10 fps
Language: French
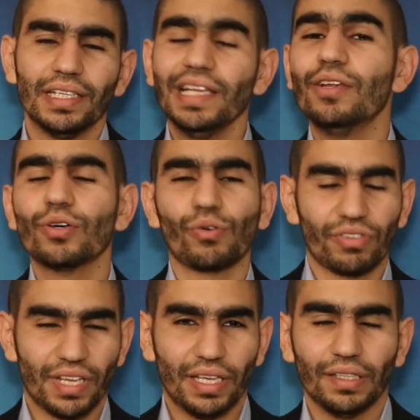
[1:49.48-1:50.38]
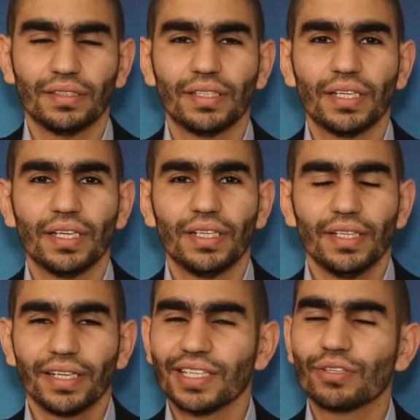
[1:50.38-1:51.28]
il le conseille.
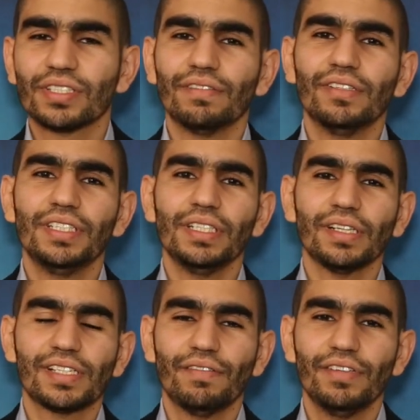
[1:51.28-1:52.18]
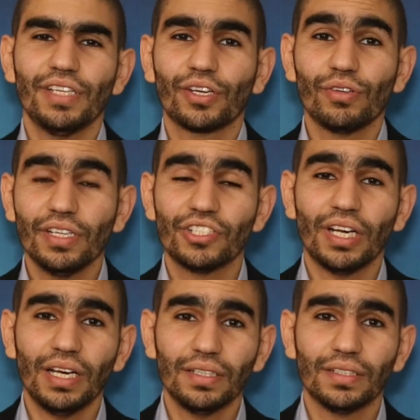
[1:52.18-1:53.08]
Qu'est-ce que ça veut dire Ça veut dire que
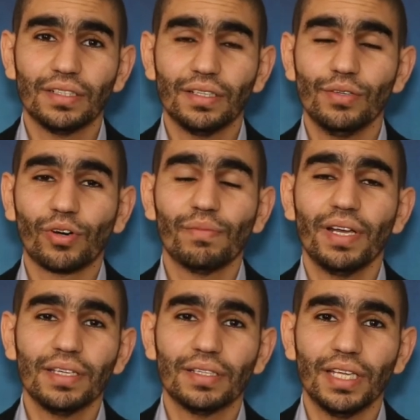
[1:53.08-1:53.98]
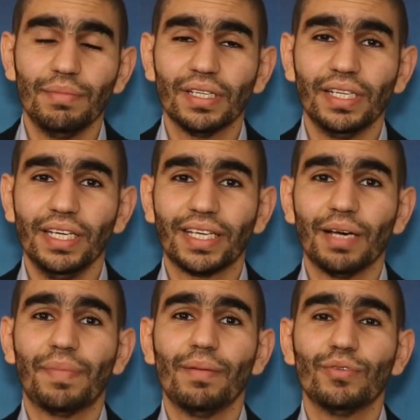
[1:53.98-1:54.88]
déjà, Luqman eh bien, est
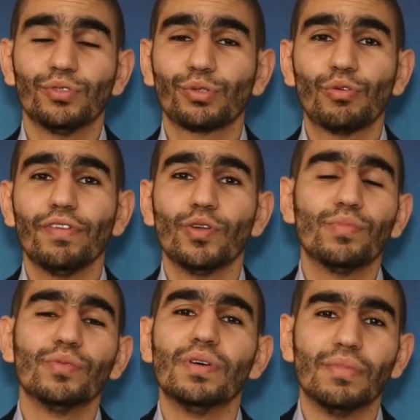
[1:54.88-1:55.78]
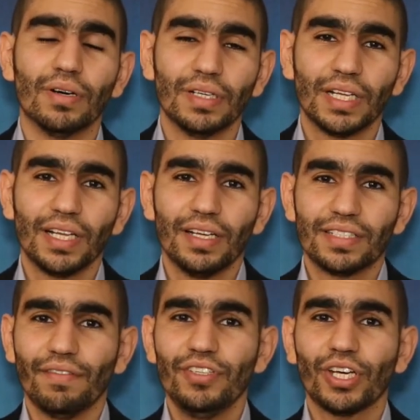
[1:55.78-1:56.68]
capable de trouver le bon moment.
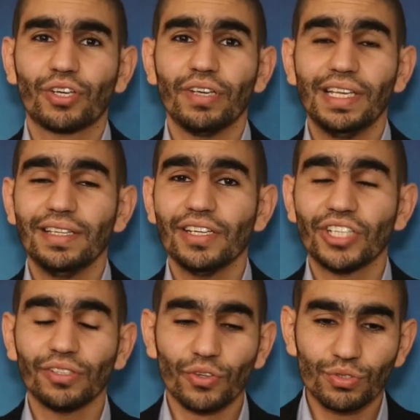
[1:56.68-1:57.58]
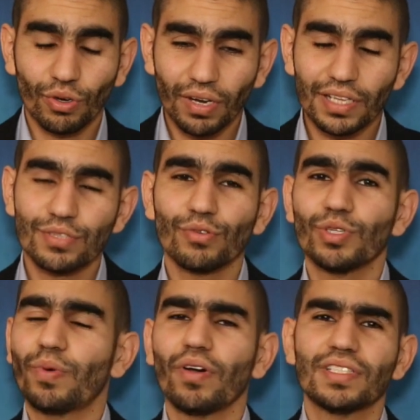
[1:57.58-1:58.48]
Ça veut dire qu'il est déjà dans une relation
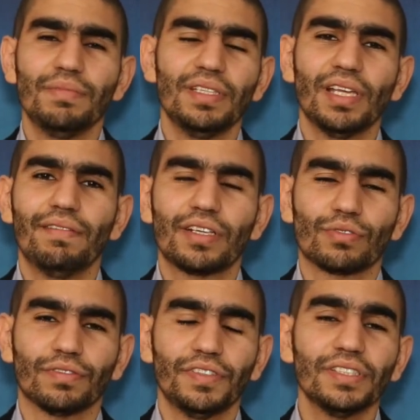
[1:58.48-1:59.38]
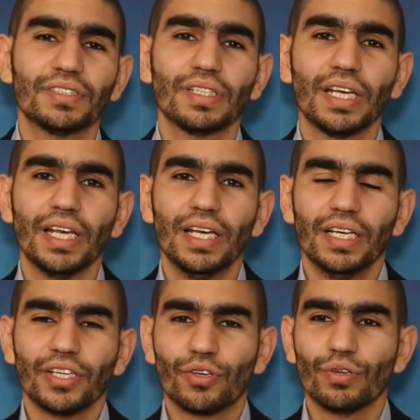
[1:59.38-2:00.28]
de proximité avec son fils,
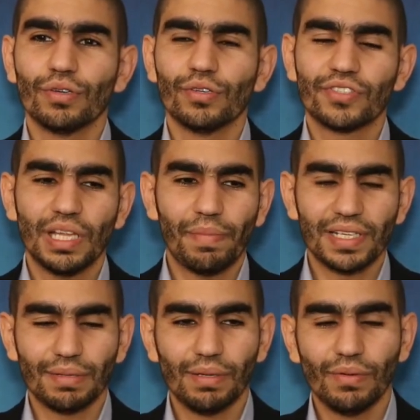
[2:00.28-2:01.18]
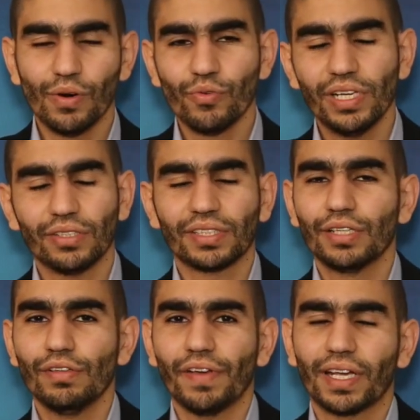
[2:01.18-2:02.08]
que ce n'est pas un moment où il est en
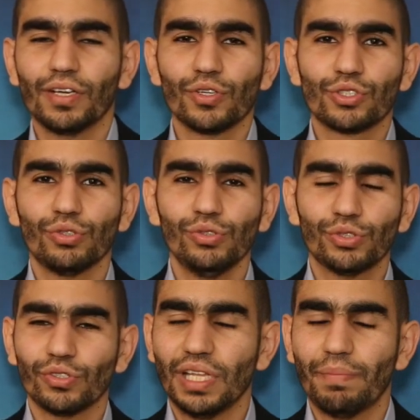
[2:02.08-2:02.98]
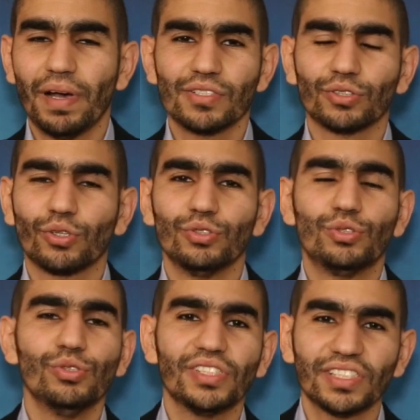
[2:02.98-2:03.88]
train de faire quelque chose, n'est pas entre
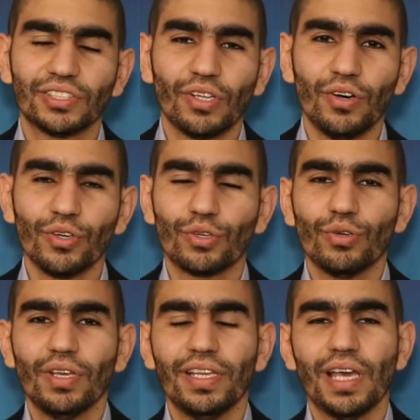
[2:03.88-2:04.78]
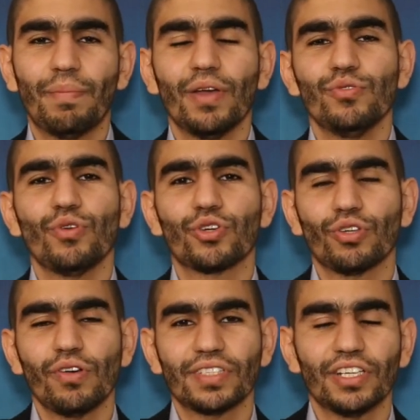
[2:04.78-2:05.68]
deux instants, qu'il n'y a pas une
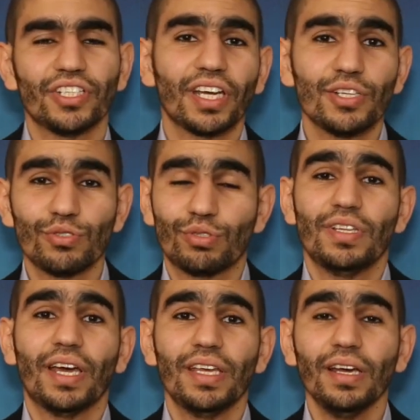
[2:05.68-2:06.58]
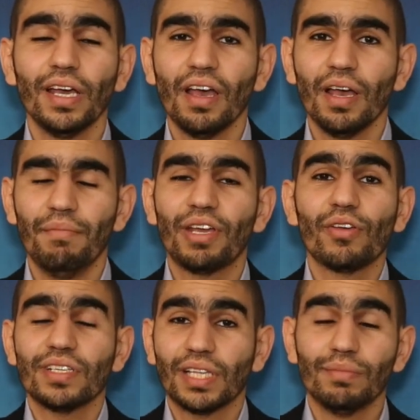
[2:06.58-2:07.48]
urgence à gérer juste derrière, mais
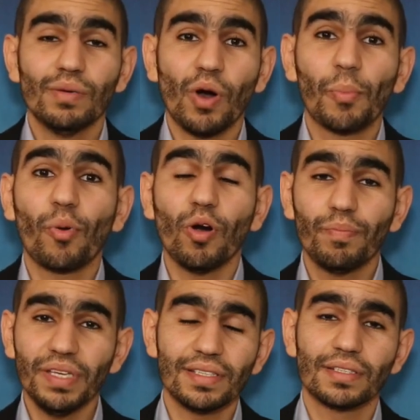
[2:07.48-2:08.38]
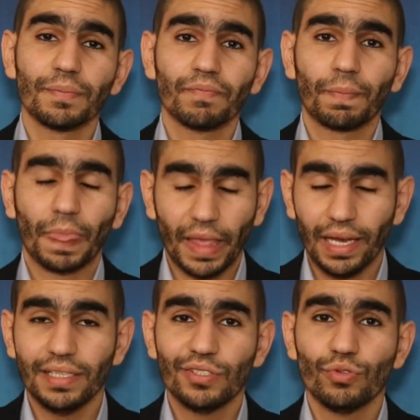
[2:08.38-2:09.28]
que c'est un moment propice
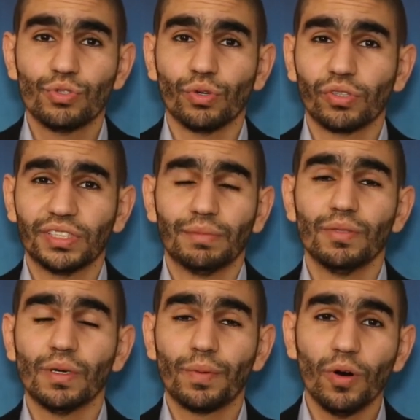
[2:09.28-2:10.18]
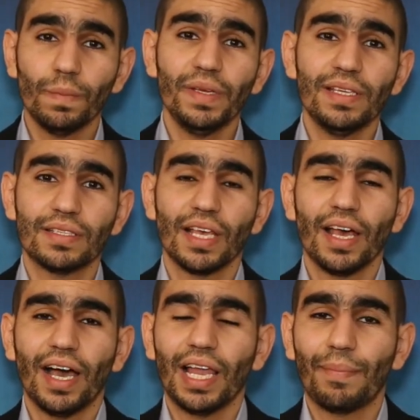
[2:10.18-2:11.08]
à la discussion, que c'est un moment propice
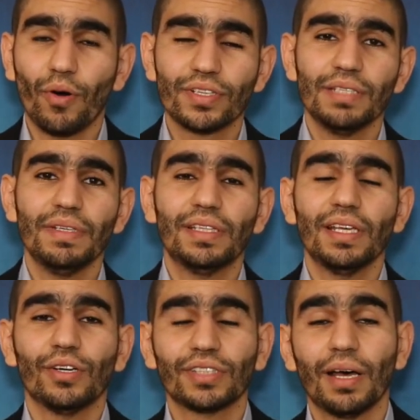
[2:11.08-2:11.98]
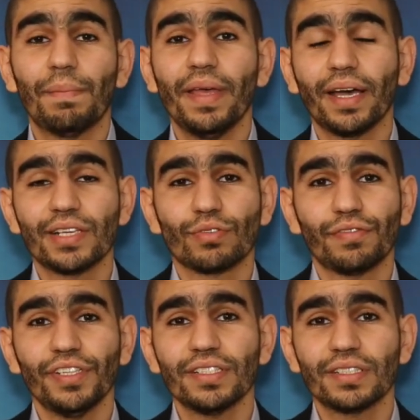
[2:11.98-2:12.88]
à la proximité entre un père et son
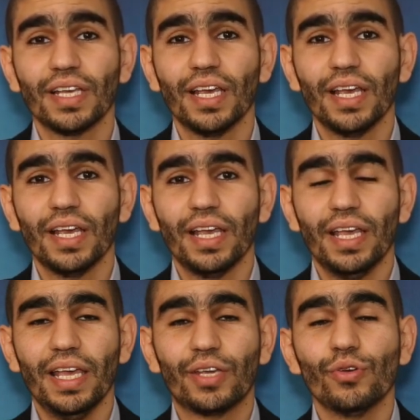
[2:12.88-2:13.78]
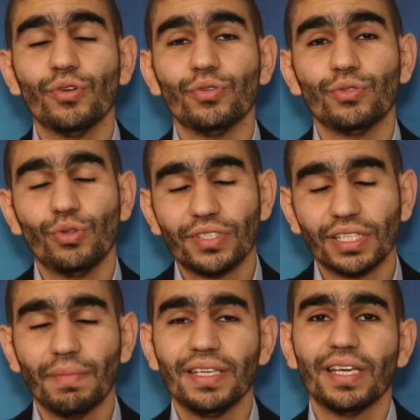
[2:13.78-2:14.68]
fils, et que de
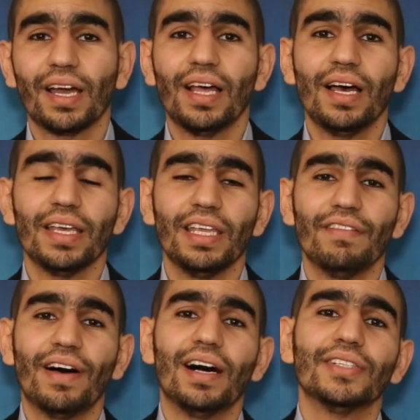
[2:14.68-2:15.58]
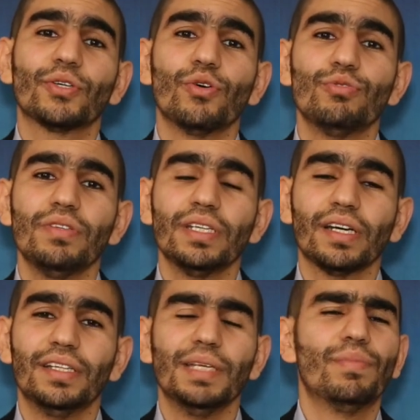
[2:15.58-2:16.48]
cette manière-là, il va
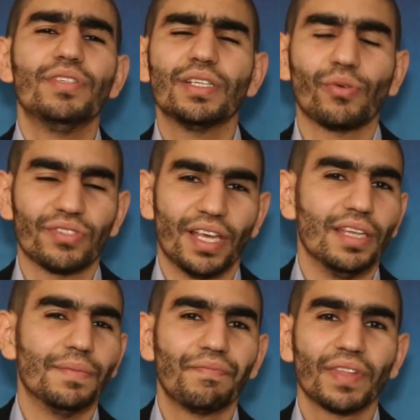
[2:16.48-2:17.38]
introduire des petits conseils.